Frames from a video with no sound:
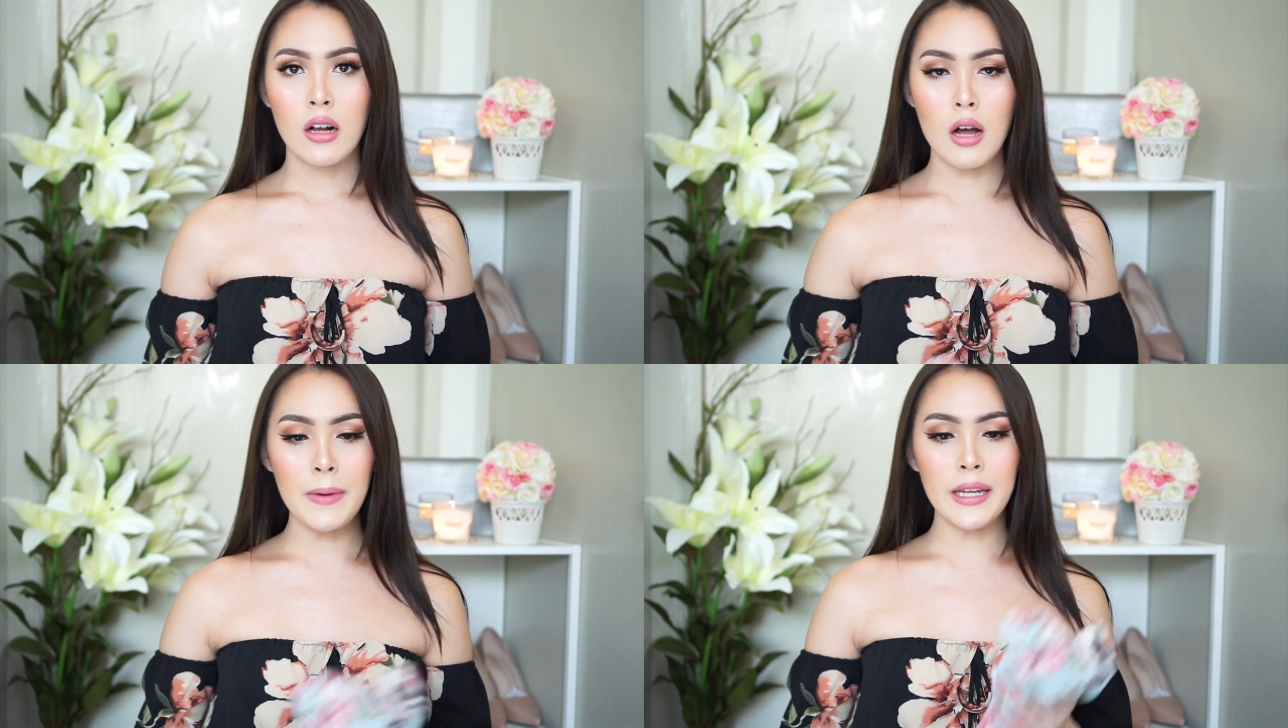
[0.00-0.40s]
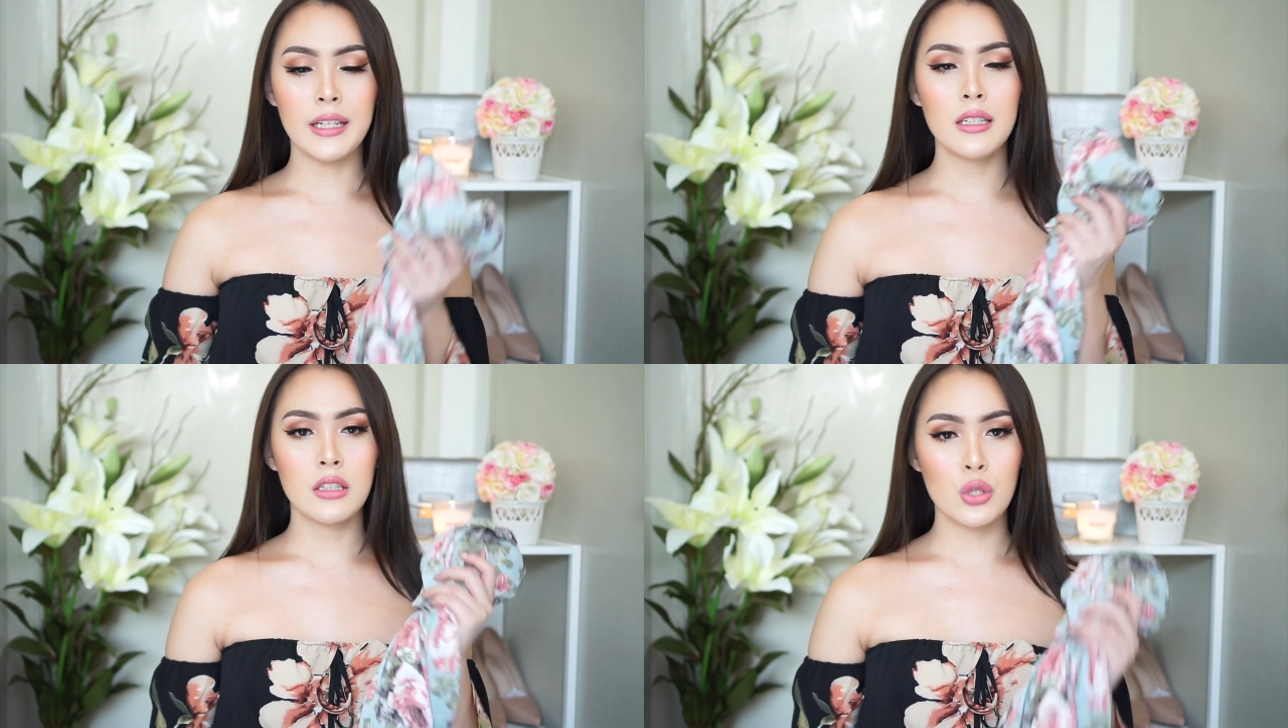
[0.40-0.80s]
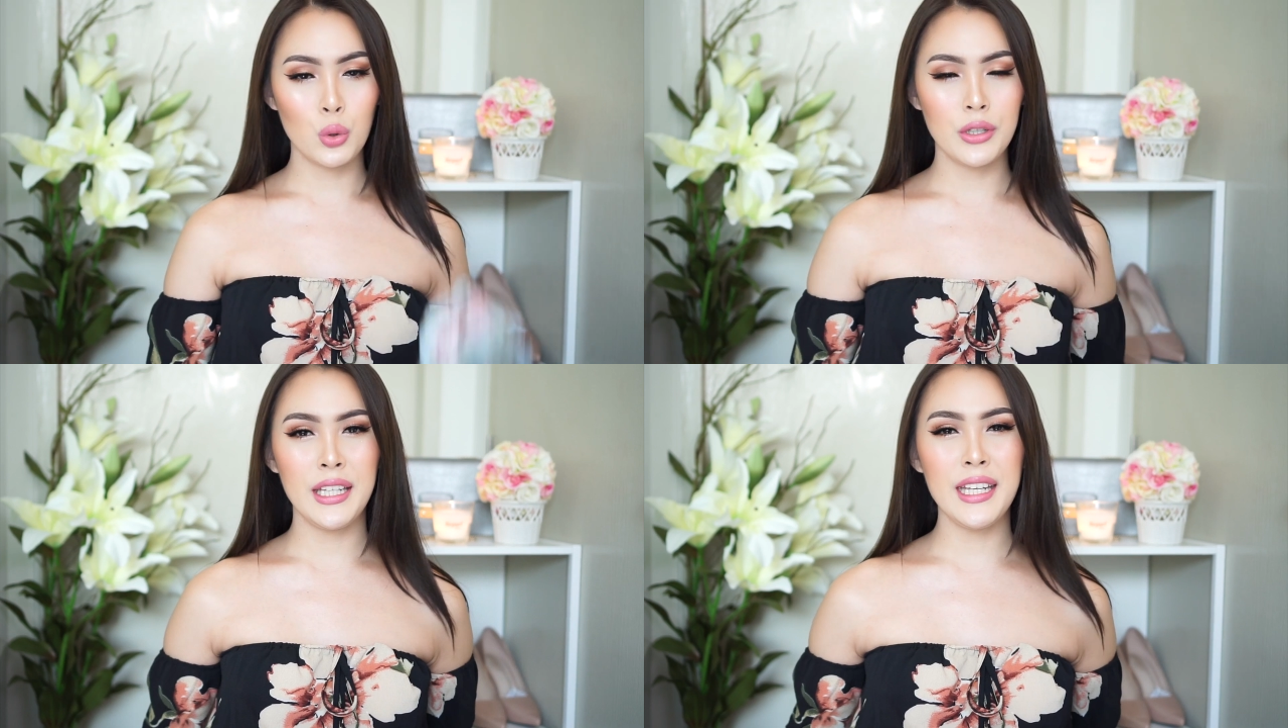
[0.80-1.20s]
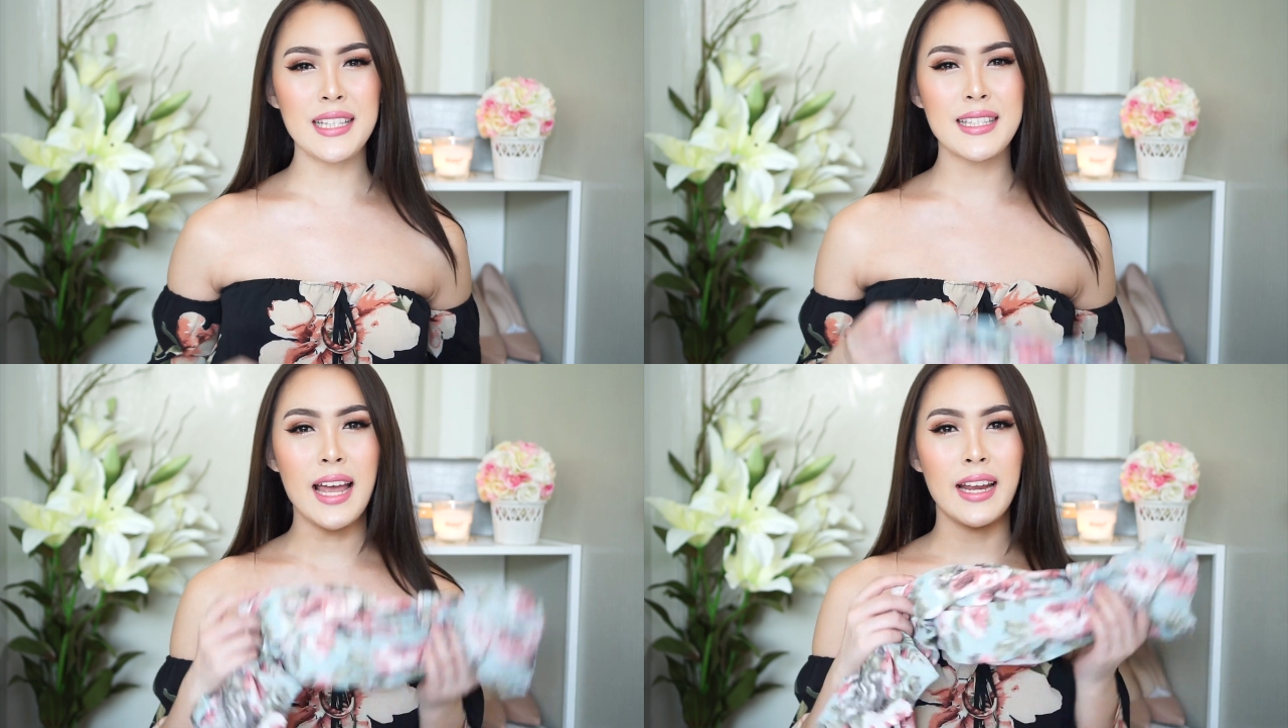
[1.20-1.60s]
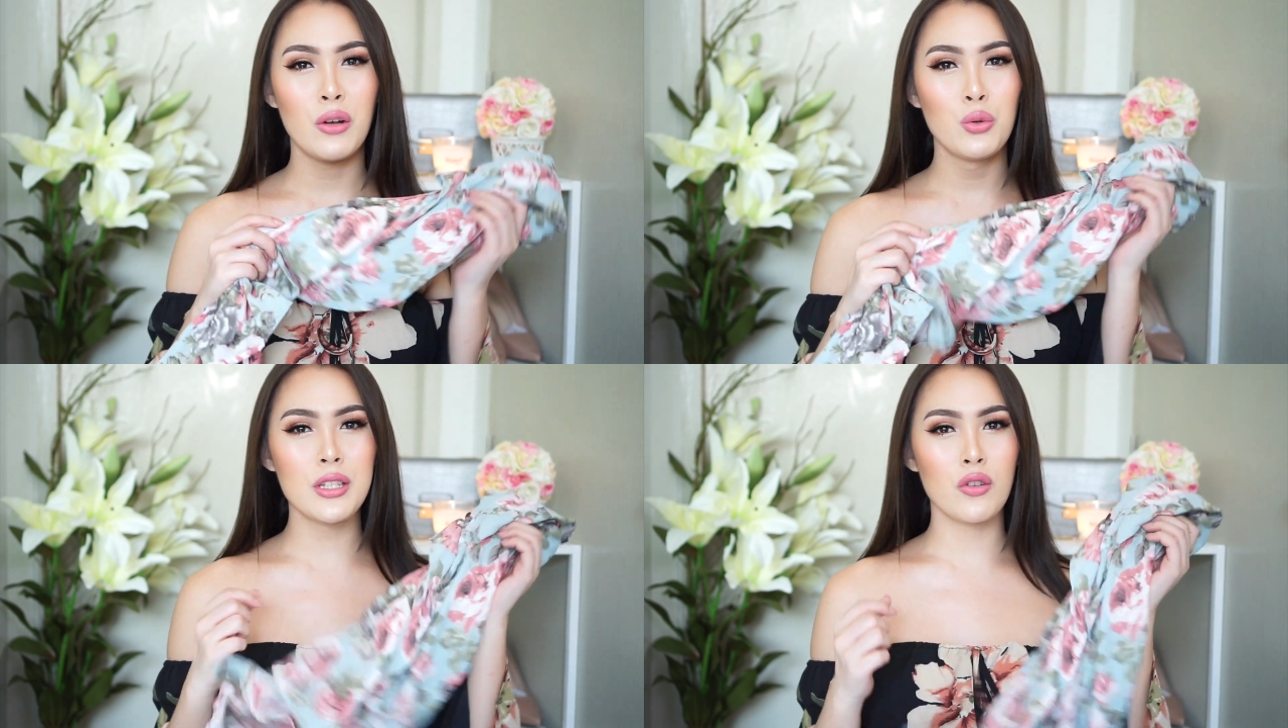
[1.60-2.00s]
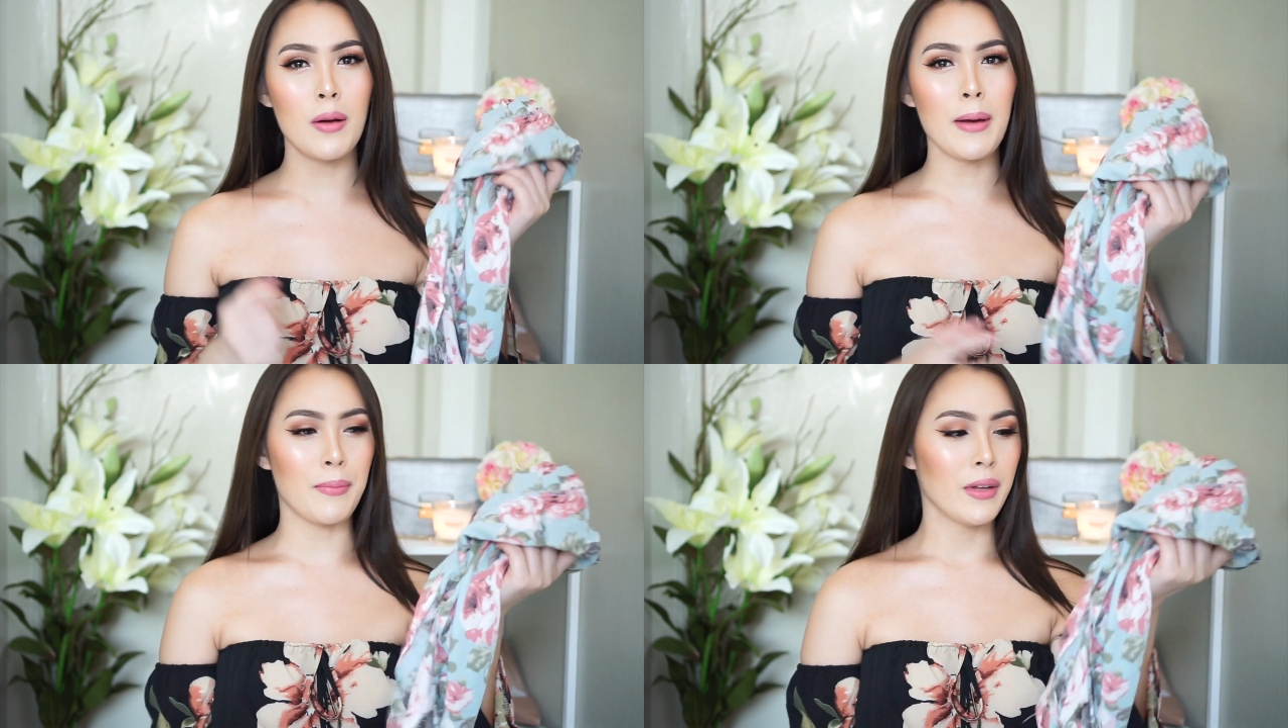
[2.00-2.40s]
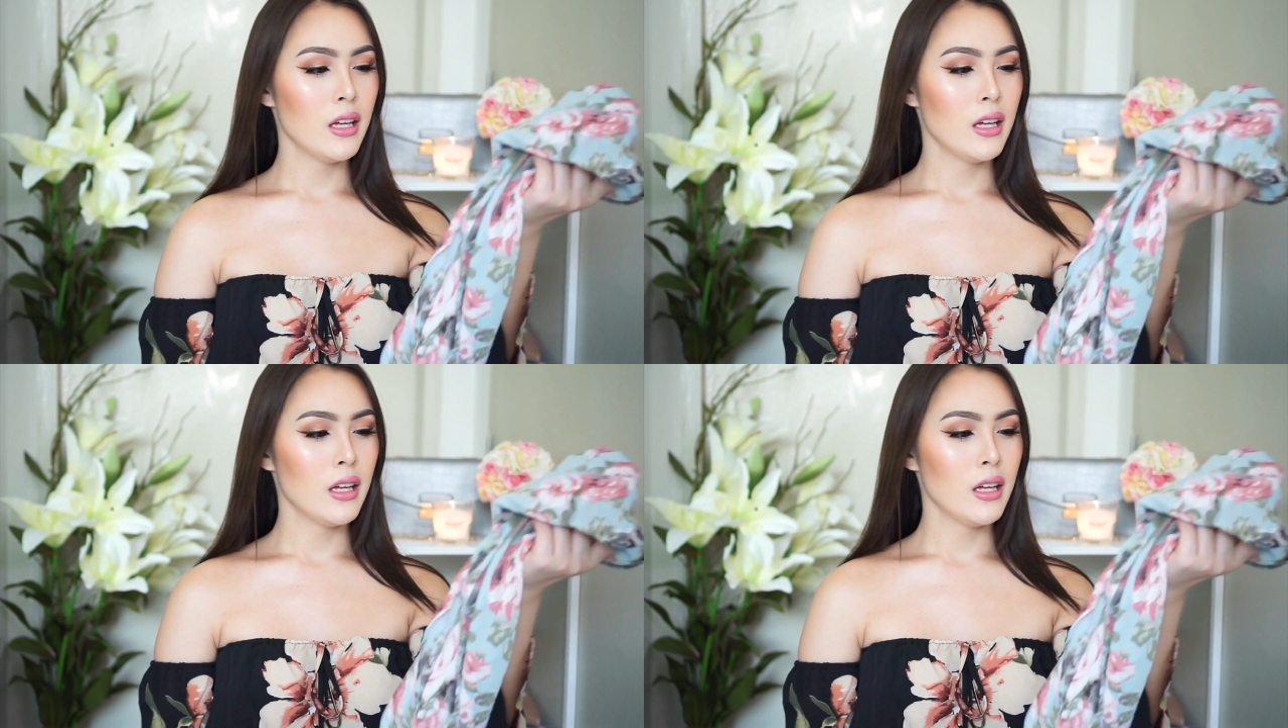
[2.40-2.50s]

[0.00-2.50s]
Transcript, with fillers: ก็เป็นอีกหนึ่งชุดที่ใส่แล้วรู้สึกว่าแบบ